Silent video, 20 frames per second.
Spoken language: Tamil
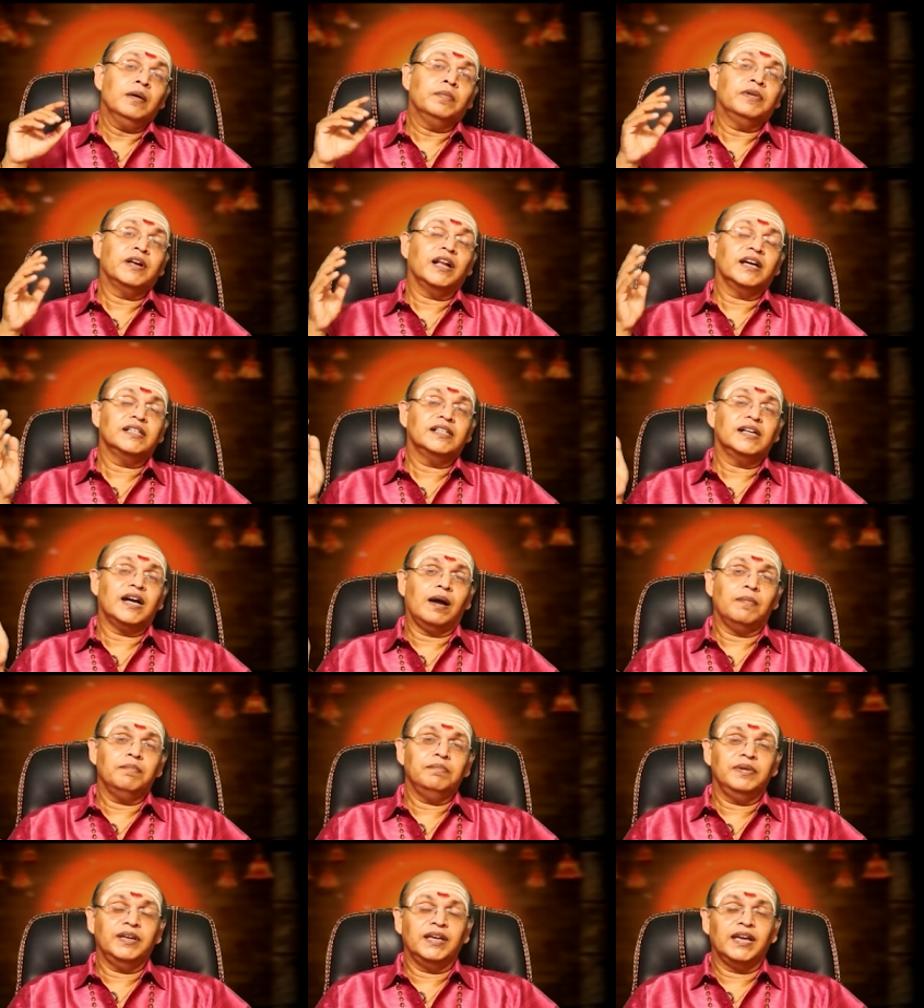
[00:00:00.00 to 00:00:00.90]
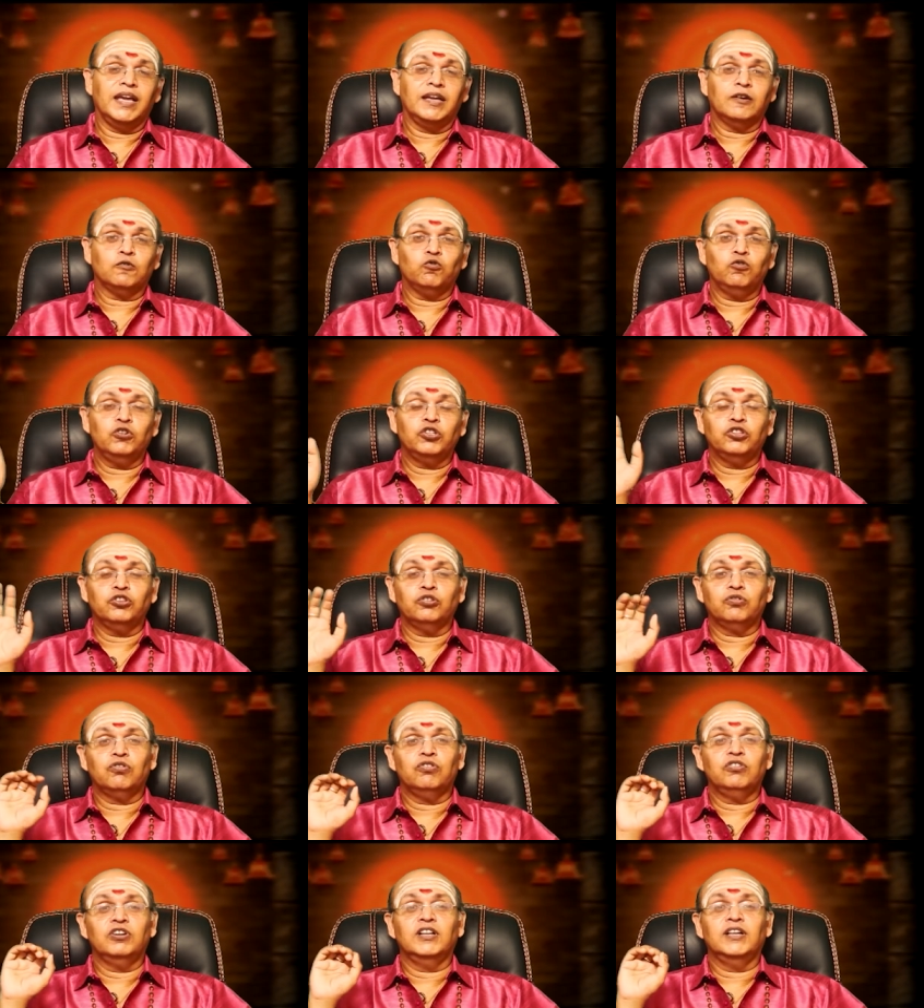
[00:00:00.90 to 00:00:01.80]
பிறகு அம்பிகை குளித்து
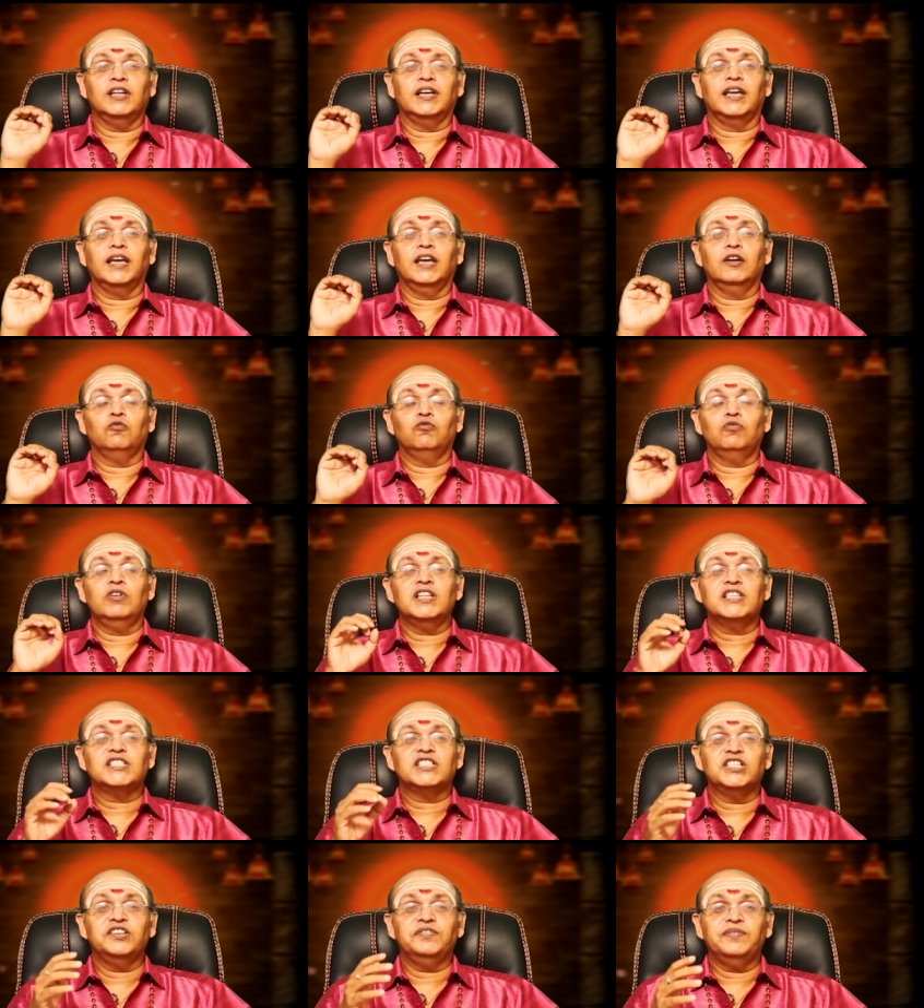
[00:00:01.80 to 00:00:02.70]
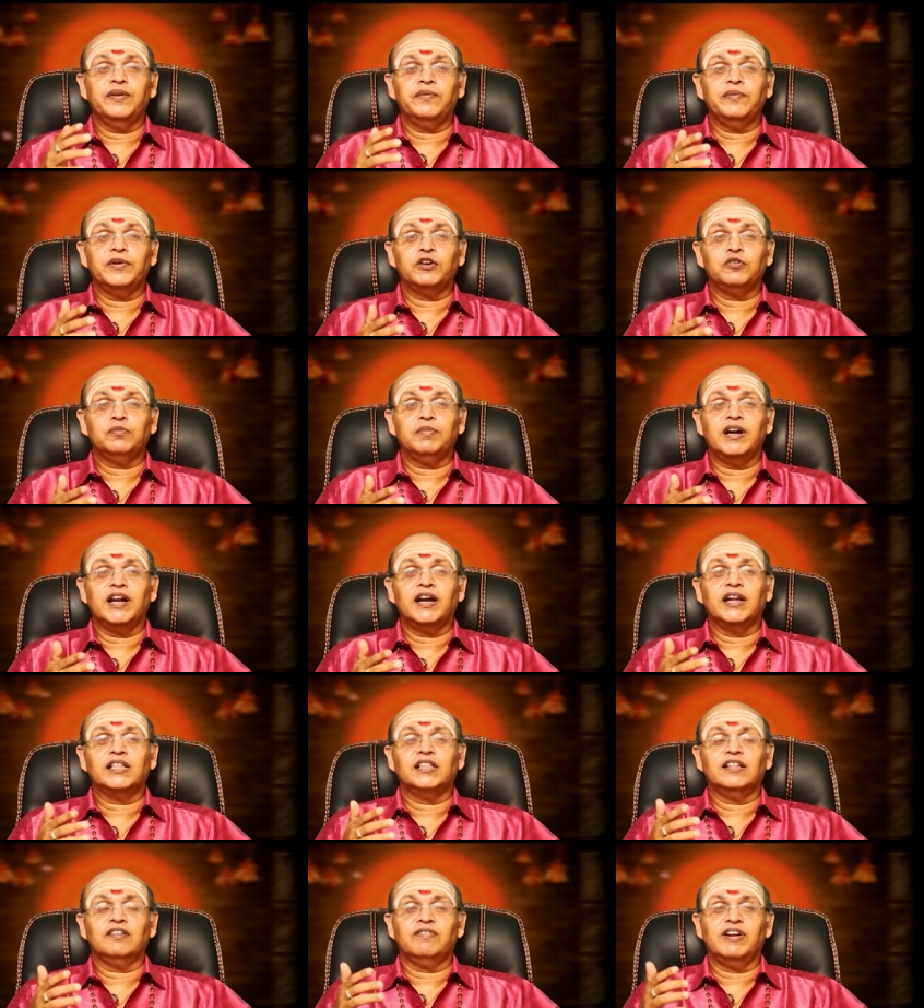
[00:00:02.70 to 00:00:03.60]
கொண்டிருக்கேக்குள்ள
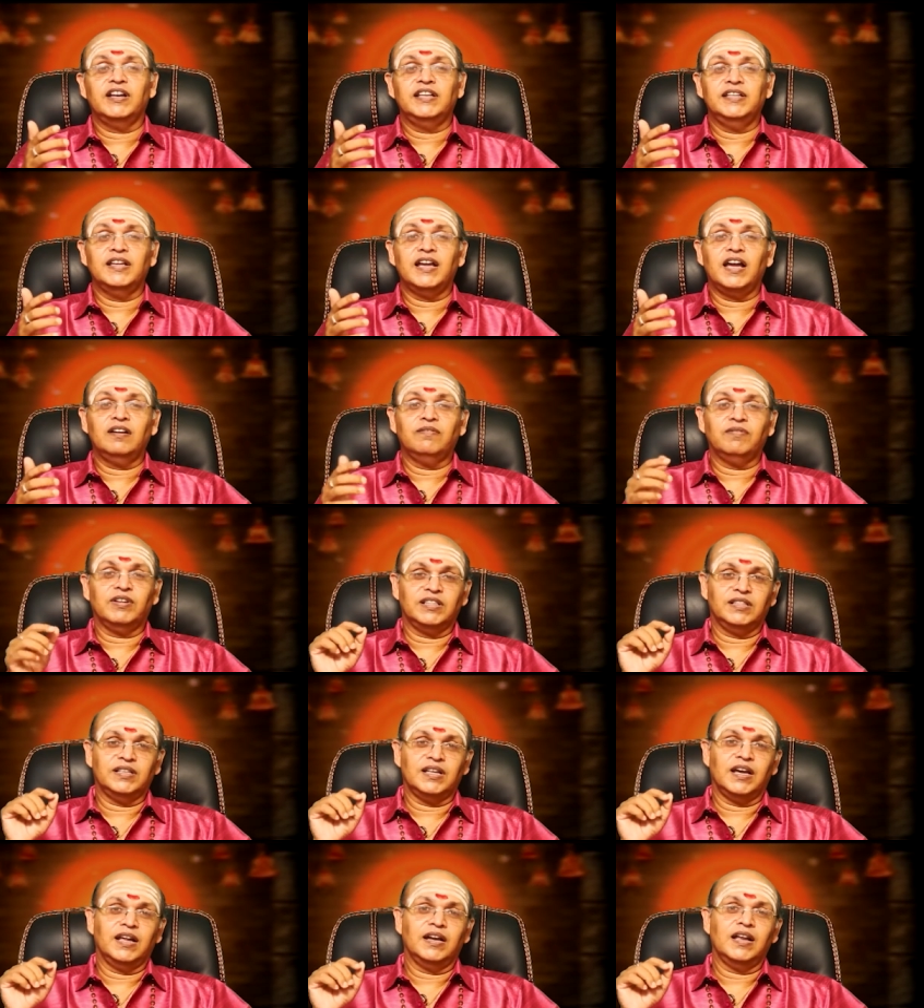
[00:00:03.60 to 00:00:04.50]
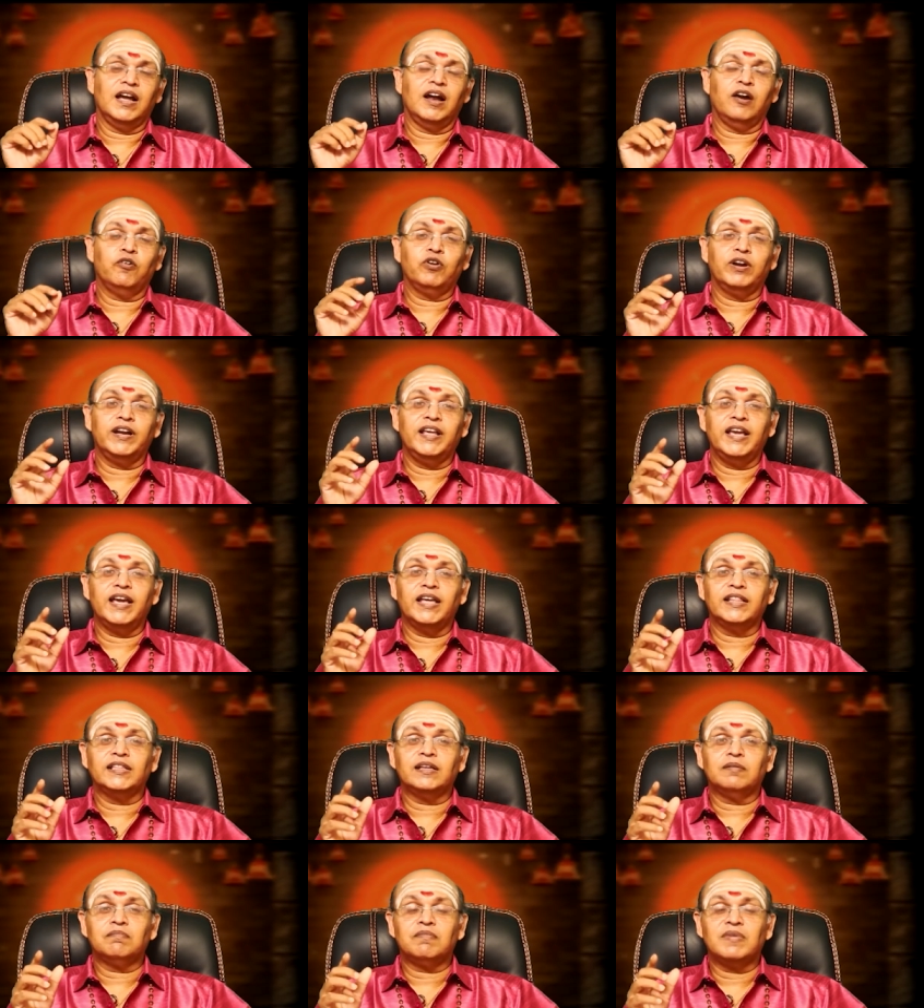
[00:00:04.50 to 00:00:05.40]
சிவபெருமான் அந்த வழியால் வந்தார் உடனே
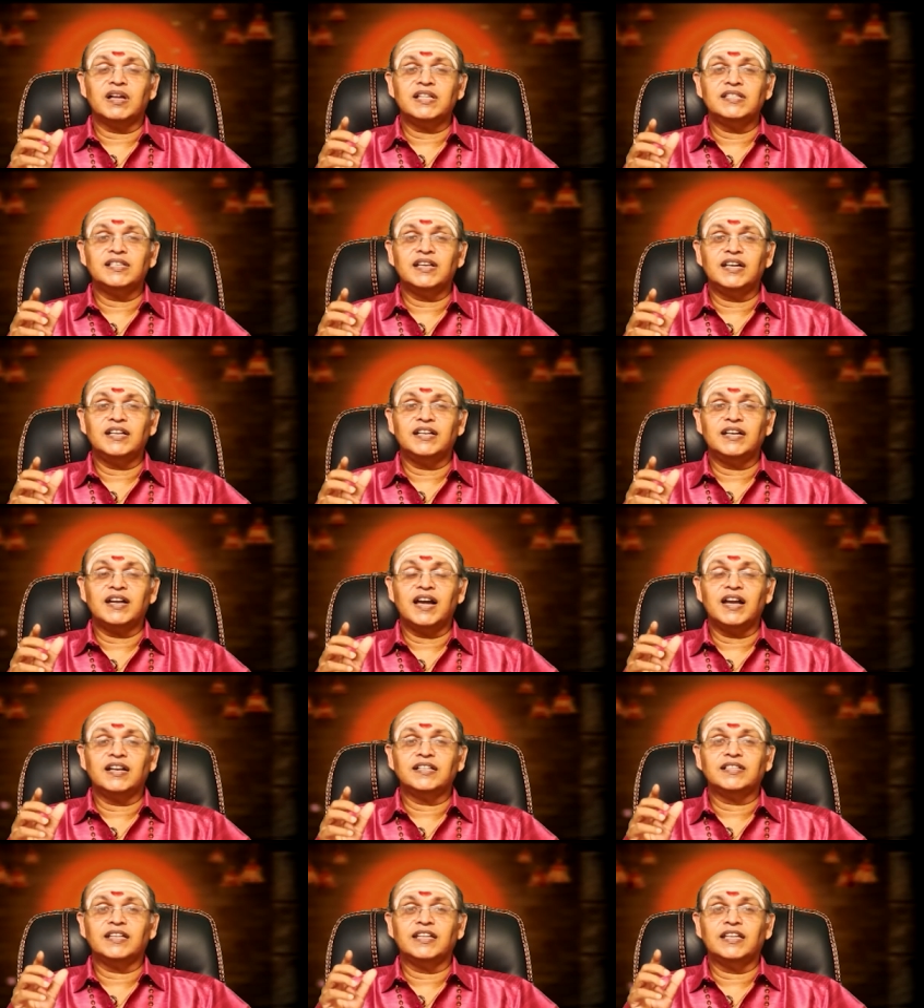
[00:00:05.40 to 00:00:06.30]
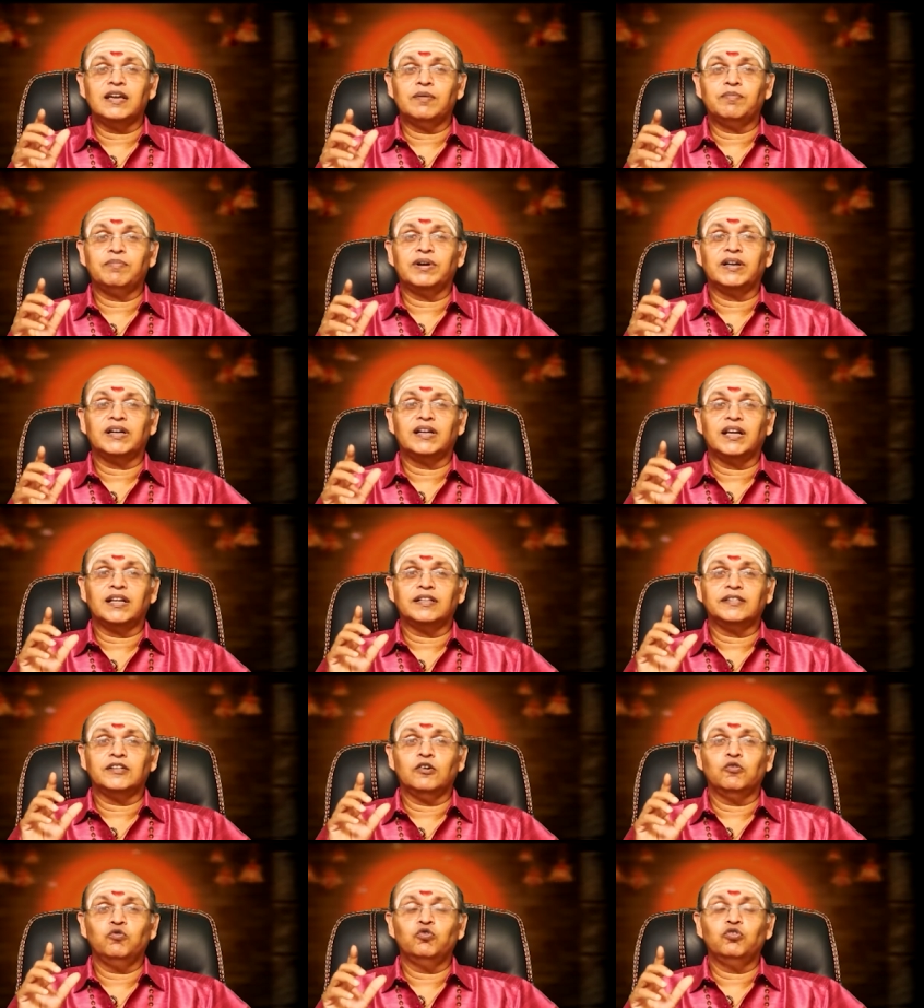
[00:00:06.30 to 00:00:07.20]
அந்த மஞ்சளினால் செய்யப்பட்ட
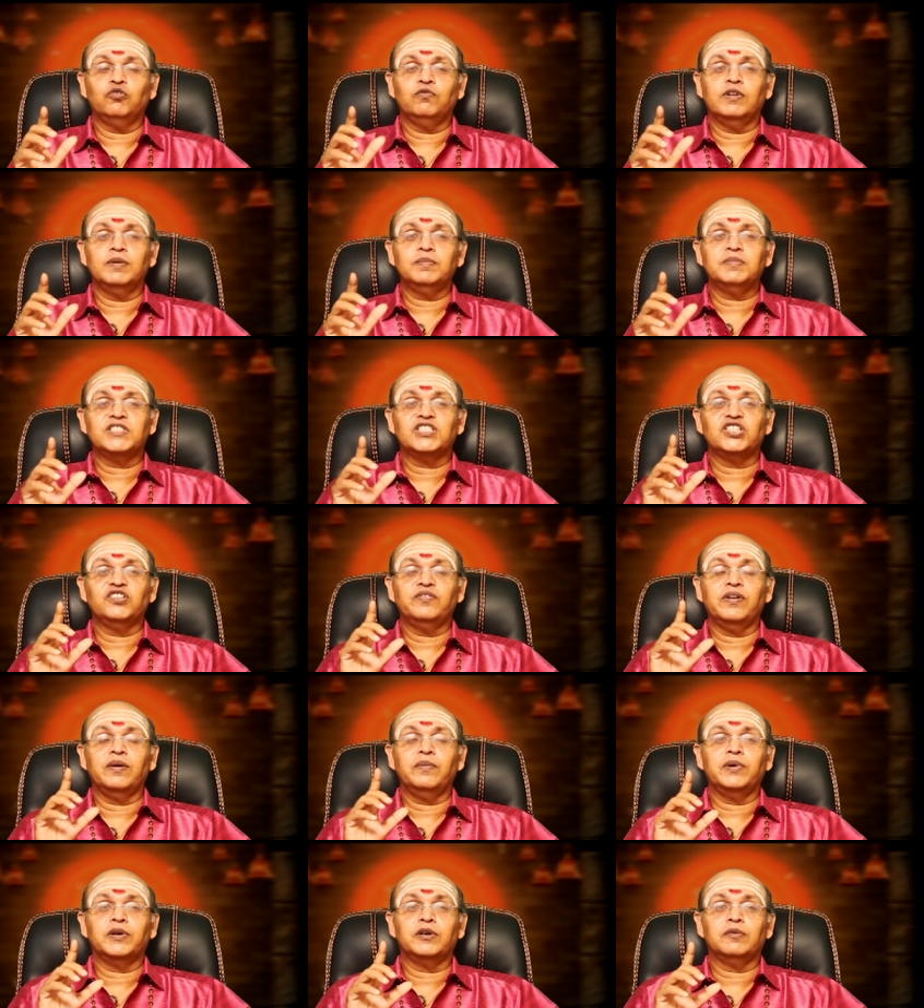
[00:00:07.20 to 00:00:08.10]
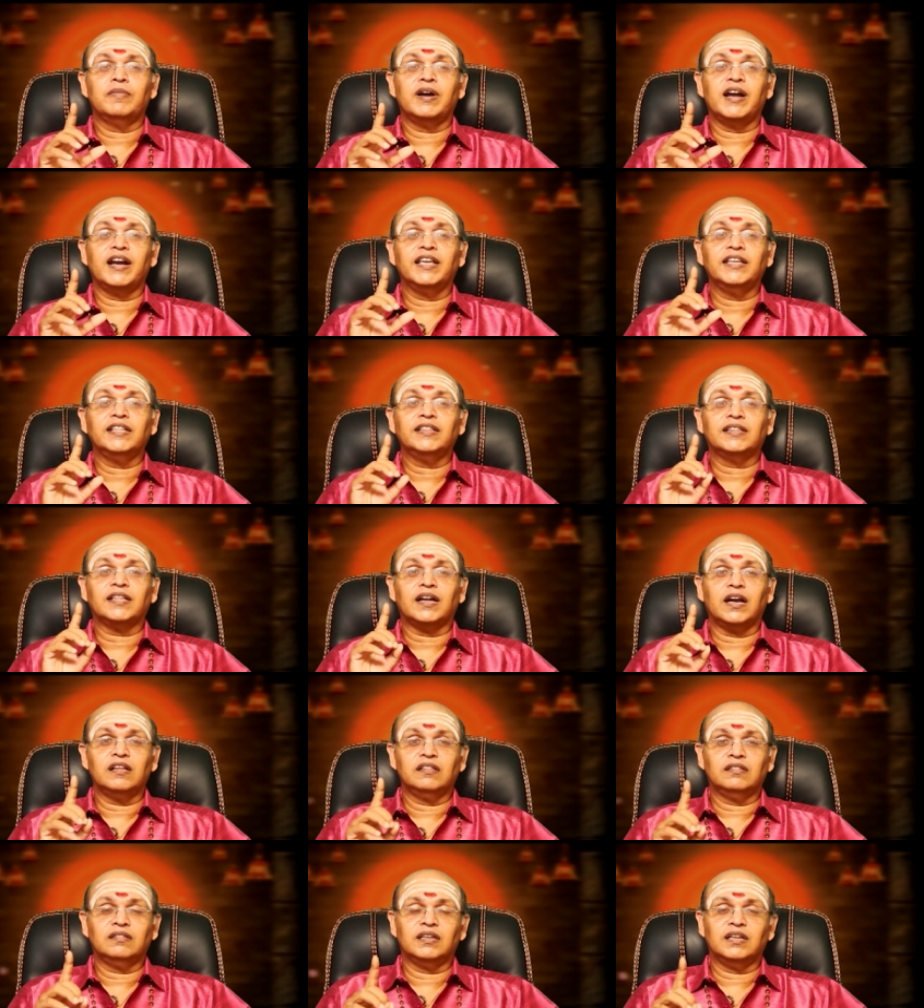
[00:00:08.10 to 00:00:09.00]
அந்த உருவம் சிவபெருமானை
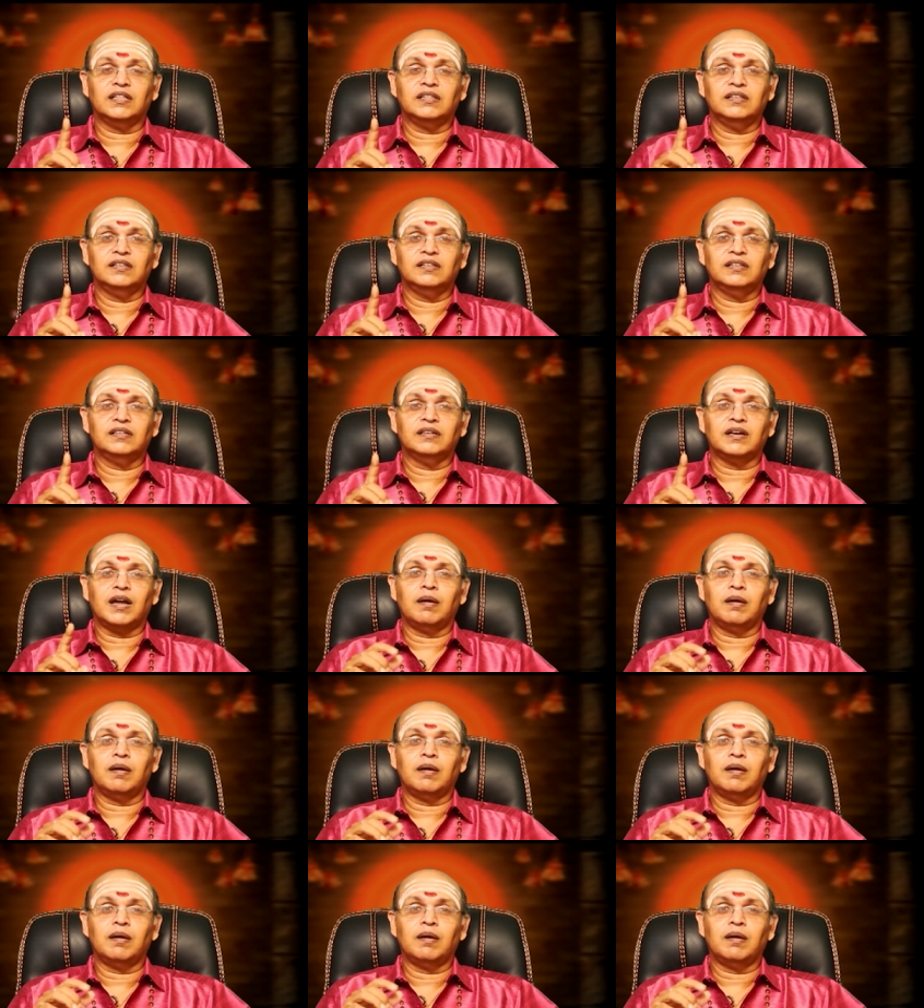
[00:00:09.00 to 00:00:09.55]
தடுத்தது